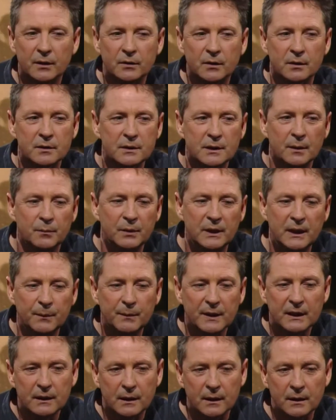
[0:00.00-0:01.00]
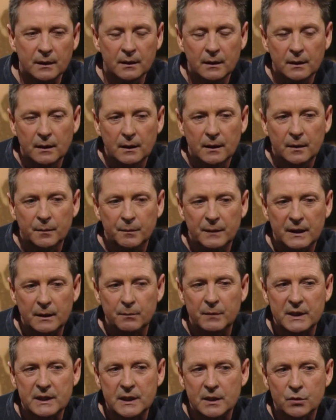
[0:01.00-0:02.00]
en 35 mm. Et,
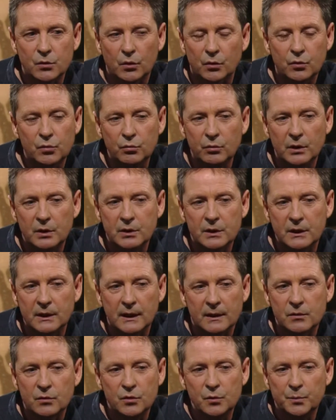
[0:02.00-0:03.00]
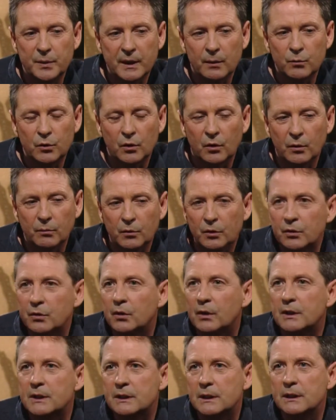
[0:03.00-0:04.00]
mais, c'est surtout, c'est un superbe roman de
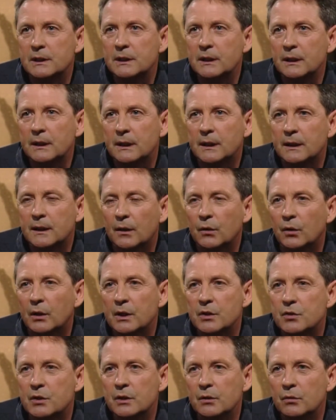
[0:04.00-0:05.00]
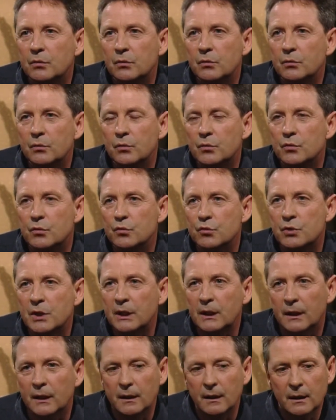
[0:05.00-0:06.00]
Doris Lessing qui est à l'origine du,
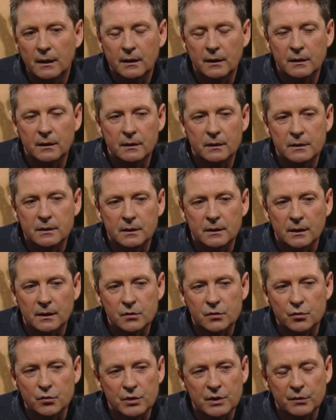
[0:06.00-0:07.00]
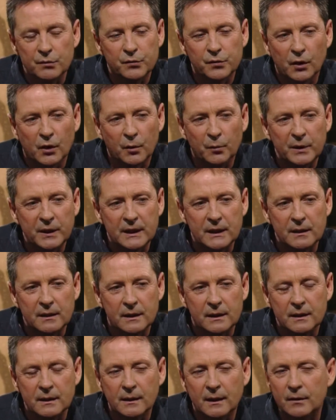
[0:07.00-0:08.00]
sujet. c'est un sujet fort, mais qui,
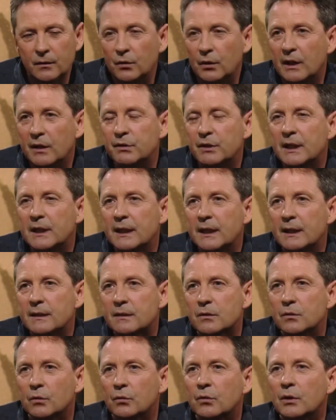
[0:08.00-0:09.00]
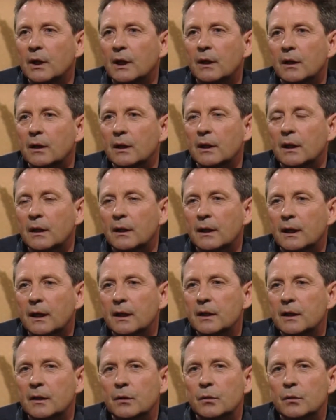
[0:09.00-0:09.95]
traite de la vieillesse. Donc là, là